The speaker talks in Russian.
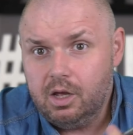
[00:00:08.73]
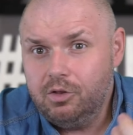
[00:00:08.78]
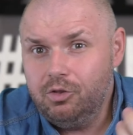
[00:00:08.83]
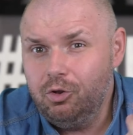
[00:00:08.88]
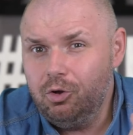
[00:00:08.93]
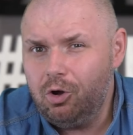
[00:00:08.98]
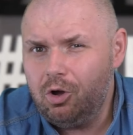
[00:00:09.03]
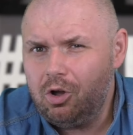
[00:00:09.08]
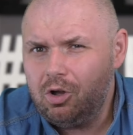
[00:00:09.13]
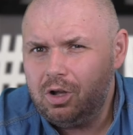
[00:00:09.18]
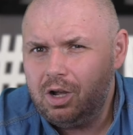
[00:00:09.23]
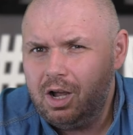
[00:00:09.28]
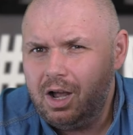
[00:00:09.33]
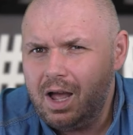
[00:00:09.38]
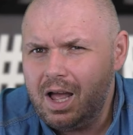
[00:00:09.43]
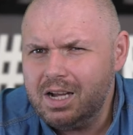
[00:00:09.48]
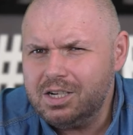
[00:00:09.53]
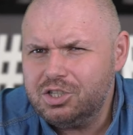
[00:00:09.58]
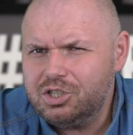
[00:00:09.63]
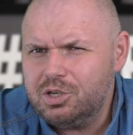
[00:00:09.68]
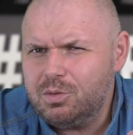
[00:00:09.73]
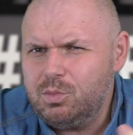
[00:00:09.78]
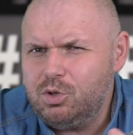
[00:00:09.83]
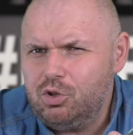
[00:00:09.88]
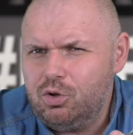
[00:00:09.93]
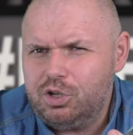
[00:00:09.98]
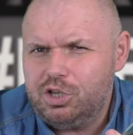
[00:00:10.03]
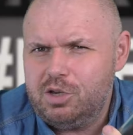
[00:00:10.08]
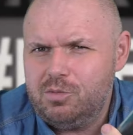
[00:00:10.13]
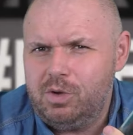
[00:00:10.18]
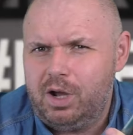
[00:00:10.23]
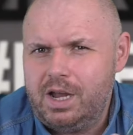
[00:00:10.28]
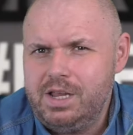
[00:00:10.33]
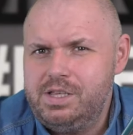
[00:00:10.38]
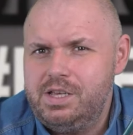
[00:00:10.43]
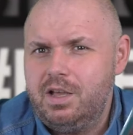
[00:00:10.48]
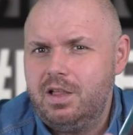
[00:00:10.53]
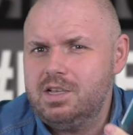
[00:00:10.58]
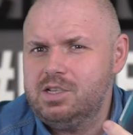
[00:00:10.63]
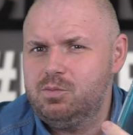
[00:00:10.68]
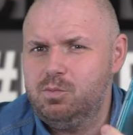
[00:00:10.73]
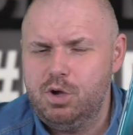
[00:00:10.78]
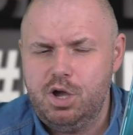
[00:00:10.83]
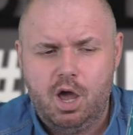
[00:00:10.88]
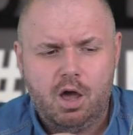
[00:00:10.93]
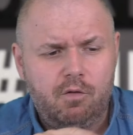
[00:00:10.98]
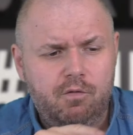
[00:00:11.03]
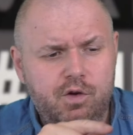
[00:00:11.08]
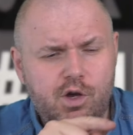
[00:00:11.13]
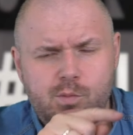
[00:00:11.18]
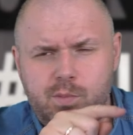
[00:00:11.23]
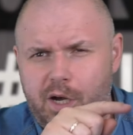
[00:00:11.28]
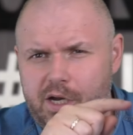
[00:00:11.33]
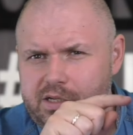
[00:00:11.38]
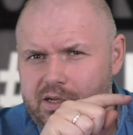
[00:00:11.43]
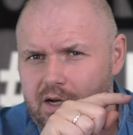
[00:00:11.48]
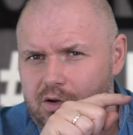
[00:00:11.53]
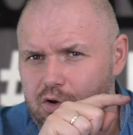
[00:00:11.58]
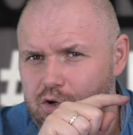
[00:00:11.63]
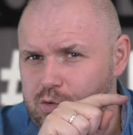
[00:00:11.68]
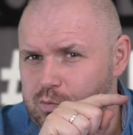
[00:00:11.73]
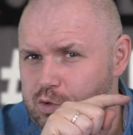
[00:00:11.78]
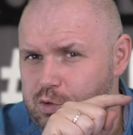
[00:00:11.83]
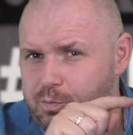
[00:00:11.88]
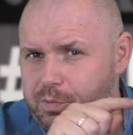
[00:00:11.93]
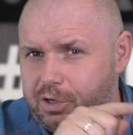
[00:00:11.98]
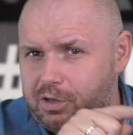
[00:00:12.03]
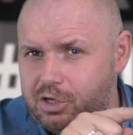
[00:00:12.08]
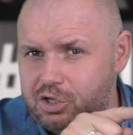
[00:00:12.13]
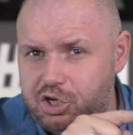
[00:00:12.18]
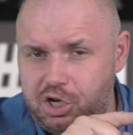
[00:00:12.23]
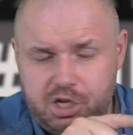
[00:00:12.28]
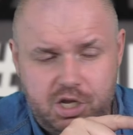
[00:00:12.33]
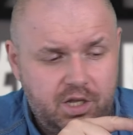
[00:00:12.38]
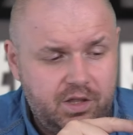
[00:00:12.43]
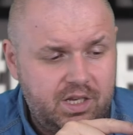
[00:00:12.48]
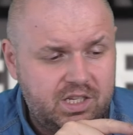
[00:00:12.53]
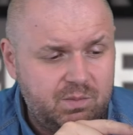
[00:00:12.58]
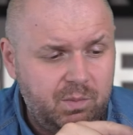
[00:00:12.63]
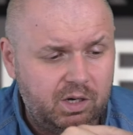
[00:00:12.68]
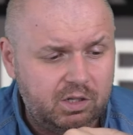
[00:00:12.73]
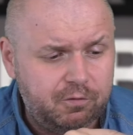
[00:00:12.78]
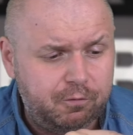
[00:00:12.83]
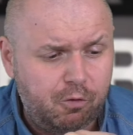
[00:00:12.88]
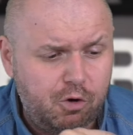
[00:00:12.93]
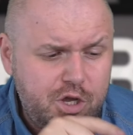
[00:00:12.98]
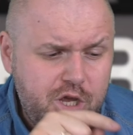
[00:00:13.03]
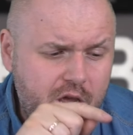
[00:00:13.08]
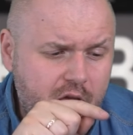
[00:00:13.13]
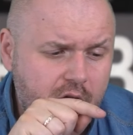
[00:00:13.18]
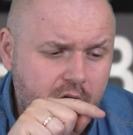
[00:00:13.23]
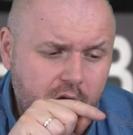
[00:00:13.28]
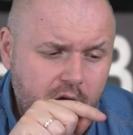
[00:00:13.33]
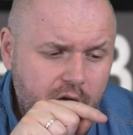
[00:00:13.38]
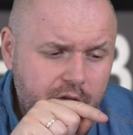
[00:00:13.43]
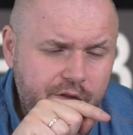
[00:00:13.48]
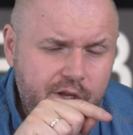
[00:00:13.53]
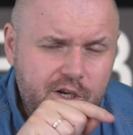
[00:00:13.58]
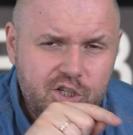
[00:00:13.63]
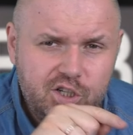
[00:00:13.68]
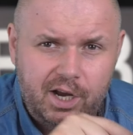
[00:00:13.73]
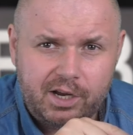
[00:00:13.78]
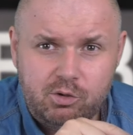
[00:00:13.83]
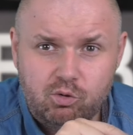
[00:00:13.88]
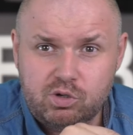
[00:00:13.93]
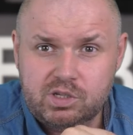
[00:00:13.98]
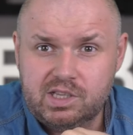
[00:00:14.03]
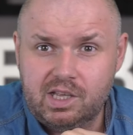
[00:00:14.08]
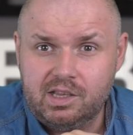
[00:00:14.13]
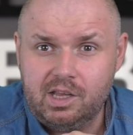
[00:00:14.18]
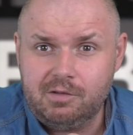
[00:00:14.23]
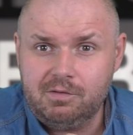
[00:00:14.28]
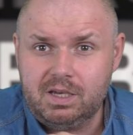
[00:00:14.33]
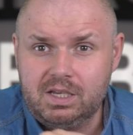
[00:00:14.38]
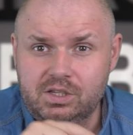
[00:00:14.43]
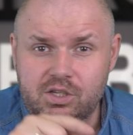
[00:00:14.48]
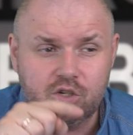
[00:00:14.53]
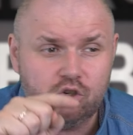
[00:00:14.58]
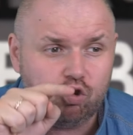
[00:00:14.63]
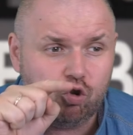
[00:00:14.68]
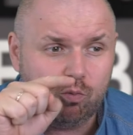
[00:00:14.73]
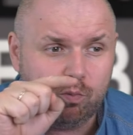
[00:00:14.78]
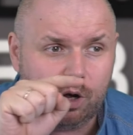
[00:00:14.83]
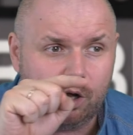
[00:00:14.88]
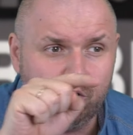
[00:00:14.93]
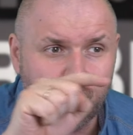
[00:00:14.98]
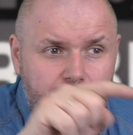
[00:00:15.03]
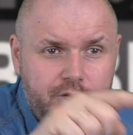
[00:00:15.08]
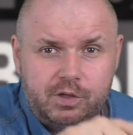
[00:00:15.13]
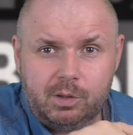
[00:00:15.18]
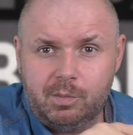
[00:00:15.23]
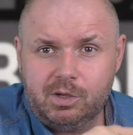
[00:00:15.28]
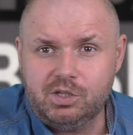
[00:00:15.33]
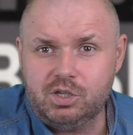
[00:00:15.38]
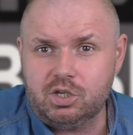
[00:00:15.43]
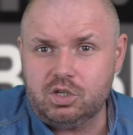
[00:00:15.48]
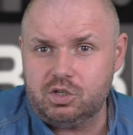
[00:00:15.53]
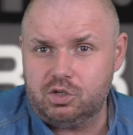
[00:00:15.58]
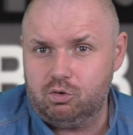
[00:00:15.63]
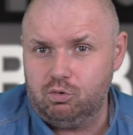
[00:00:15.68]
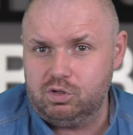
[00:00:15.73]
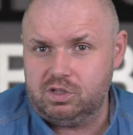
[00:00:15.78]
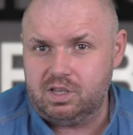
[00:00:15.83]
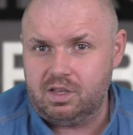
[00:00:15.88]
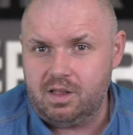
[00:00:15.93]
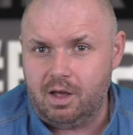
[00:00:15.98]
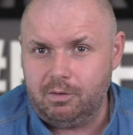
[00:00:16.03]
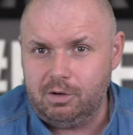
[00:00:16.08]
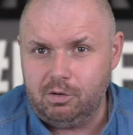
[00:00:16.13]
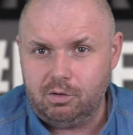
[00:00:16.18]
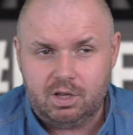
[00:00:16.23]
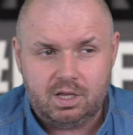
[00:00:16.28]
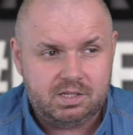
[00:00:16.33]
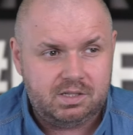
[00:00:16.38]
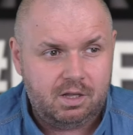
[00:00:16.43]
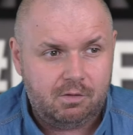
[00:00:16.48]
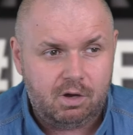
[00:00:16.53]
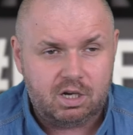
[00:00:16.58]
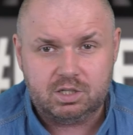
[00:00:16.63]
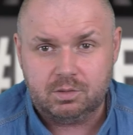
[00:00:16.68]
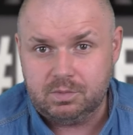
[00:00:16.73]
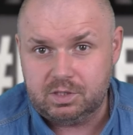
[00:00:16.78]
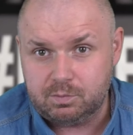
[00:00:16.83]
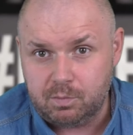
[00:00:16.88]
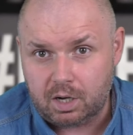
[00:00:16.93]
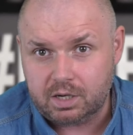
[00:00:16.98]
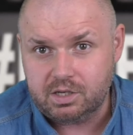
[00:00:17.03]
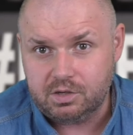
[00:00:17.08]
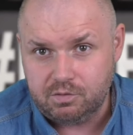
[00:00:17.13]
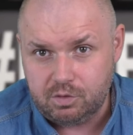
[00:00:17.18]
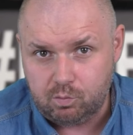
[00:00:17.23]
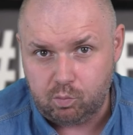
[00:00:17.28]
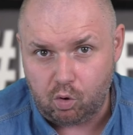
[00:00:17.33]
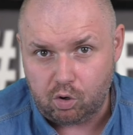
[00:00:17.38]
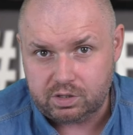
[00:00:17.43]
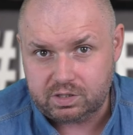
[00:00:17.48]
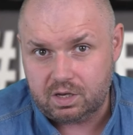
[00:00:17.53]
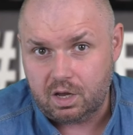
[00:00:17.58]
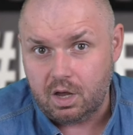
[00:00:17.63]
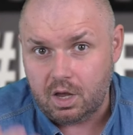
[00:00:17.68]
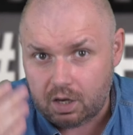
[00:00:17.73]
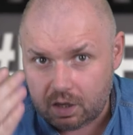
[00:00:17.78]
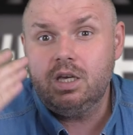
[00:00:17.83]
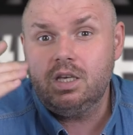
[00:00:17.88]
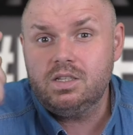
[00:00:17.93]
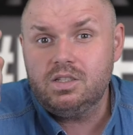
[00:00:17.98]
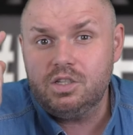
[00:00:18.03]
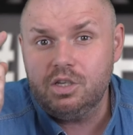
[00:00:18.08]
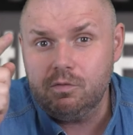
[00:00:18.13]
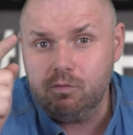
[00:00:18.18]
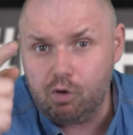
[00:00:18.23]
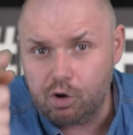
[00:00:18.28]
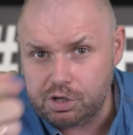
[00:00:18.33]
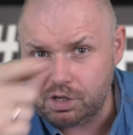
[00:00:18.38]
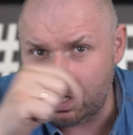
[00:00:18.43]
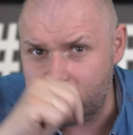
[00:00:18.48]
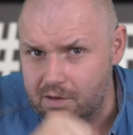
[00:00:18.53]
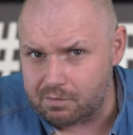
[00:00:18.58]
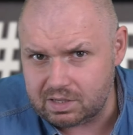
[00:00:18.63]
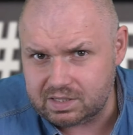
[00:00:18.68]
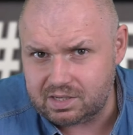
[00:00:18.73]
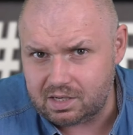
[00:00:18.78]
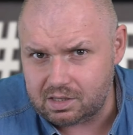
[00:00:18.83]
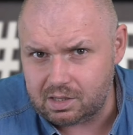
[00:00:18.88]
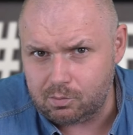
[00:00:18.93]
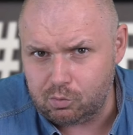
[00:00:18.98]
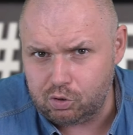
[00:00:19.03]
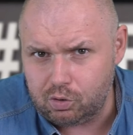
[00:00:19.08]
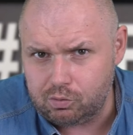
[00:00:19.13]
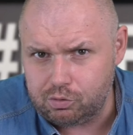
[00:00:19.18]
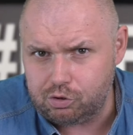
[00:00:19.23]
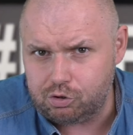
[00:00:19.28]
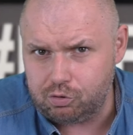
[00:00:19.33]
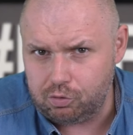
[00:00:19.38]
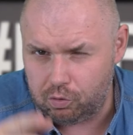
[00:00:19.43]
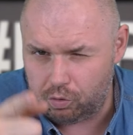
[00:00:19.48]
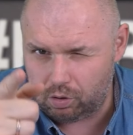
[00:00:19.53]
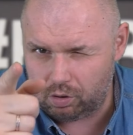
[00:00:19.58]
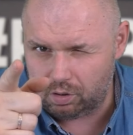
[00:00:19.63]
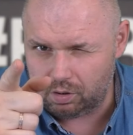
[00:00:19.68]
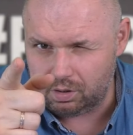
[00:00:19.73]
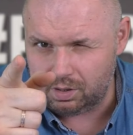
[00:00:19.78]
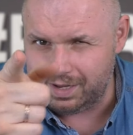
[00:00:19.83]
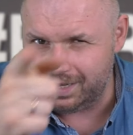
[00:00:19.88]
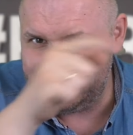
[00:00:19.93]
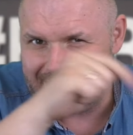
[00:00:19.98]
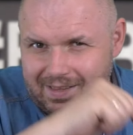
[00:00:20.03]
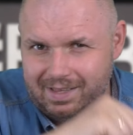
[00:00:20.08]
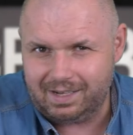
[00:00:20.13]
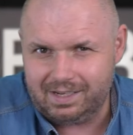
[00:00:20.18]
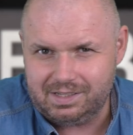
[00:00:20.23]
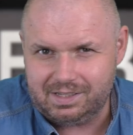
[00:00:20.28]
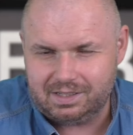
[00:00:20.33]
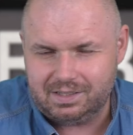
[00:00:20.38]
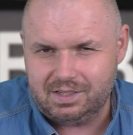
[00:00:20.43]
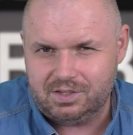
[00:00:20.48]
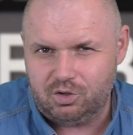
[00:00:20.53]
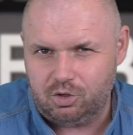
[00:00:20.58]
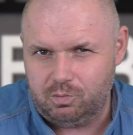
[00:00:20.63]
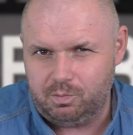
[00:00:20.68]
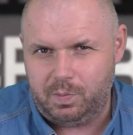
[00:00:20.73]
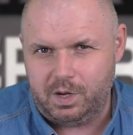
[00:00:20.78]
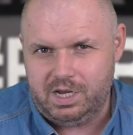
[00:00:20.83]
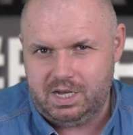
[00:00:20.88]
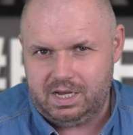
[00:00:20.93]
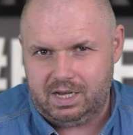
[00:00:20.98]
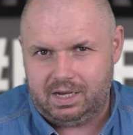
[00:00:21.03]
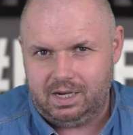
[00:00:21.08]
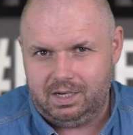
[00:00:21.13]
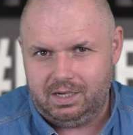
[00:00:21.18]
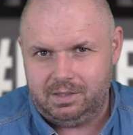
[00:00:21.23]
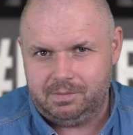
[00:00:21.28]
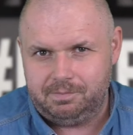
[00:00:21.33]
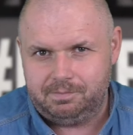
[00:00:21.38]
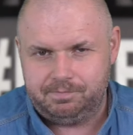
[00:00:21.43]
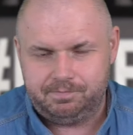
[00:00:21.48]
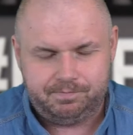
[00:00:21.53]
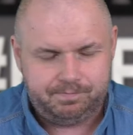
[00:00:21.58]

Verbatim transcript: Но как же многим хотелось бы выбрать какое-нибудь приложение на смартфоне, нажать «Установить» и чтобы оно автоматически устанавливалось на вашем смарт-тв боксе. И сегодня я вас этому научу на канале Технозон. Поехали!